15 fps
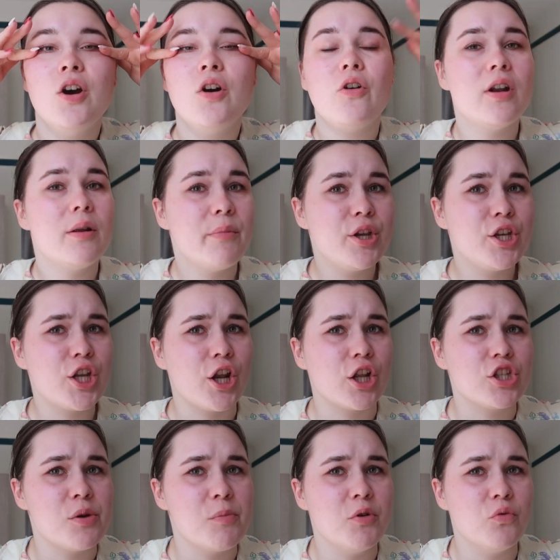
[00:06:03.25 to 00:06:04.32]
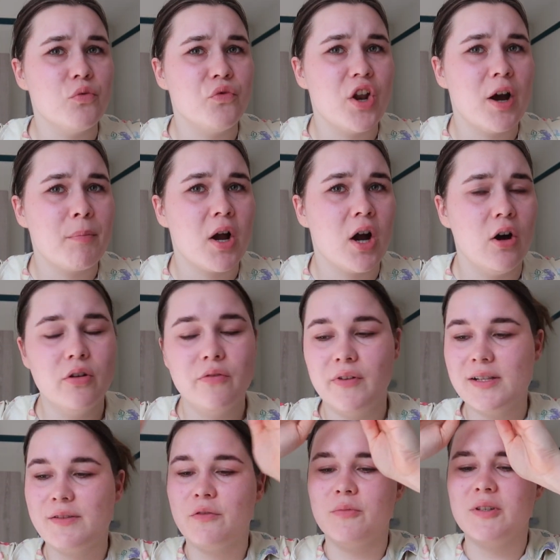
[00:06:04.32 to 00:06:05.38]
Und dann bin ich da noch 10 Minuten wieder abgehauen,
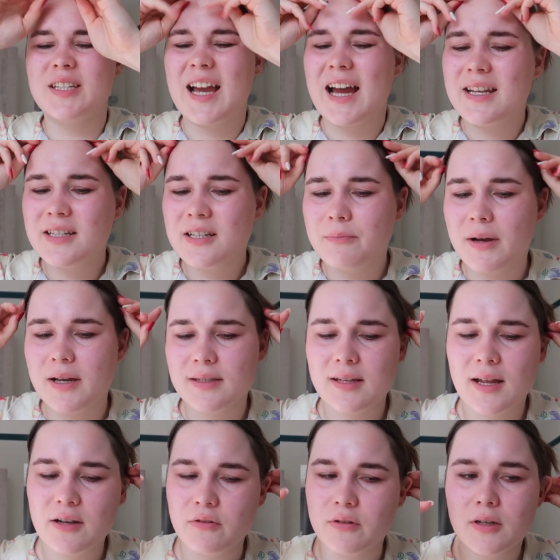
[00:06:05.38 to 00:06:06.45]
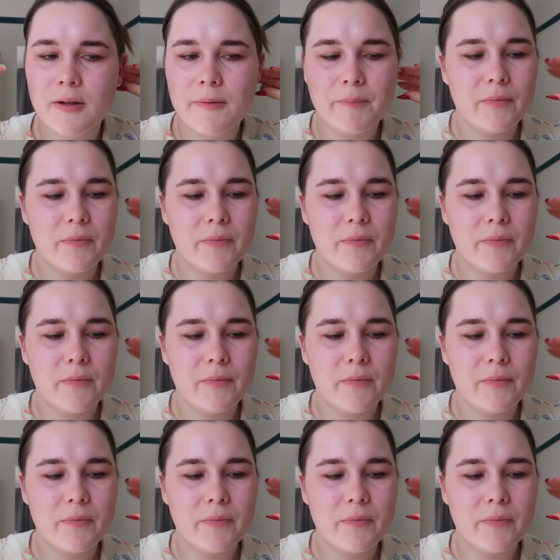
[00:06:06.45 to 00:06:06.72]
weil es für mich gar nicht gepasst hat und